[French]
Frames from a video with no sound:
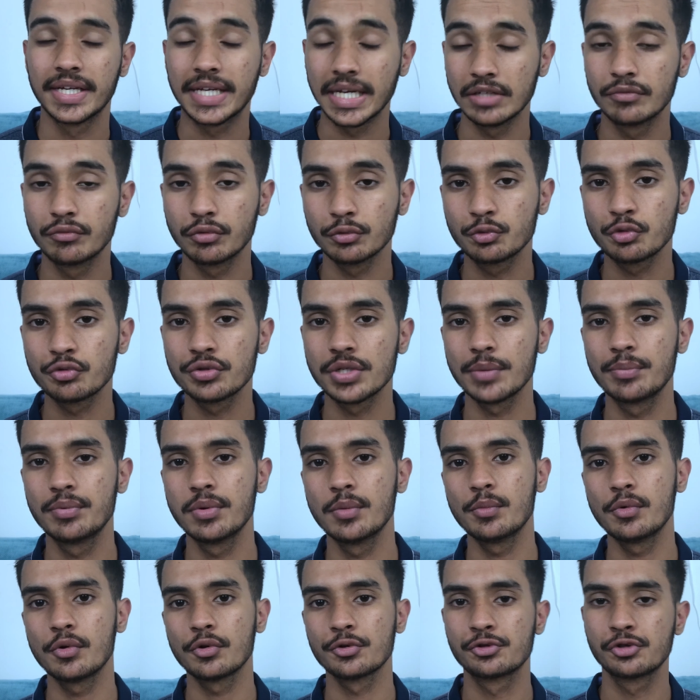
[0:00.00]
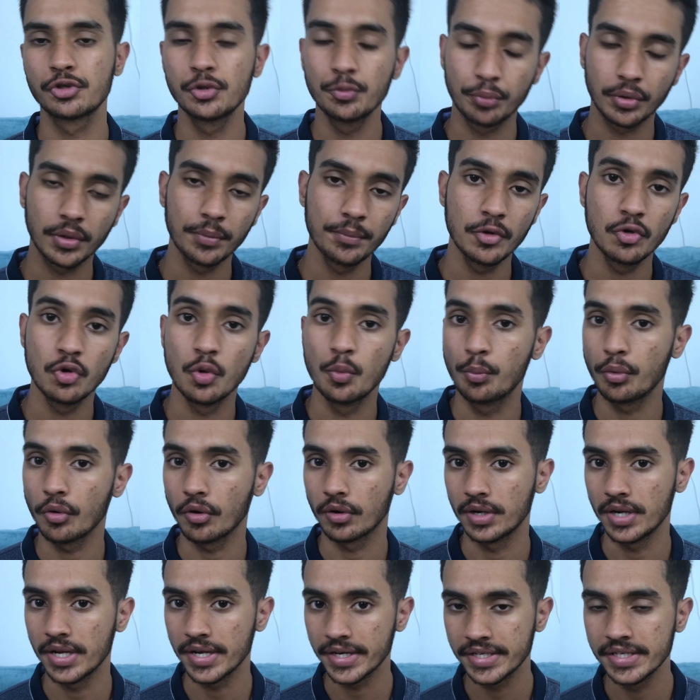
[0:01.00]
car ils vont tout simplement supprimer le
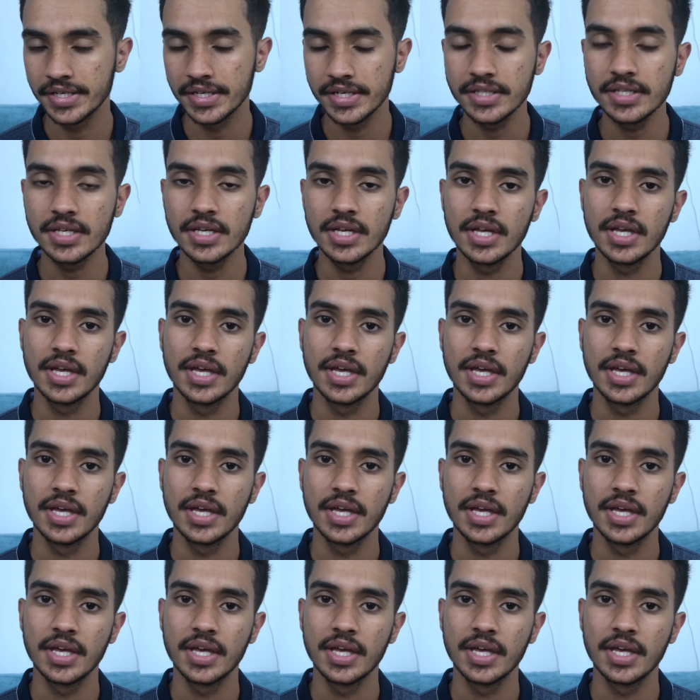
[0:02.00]
port Lightning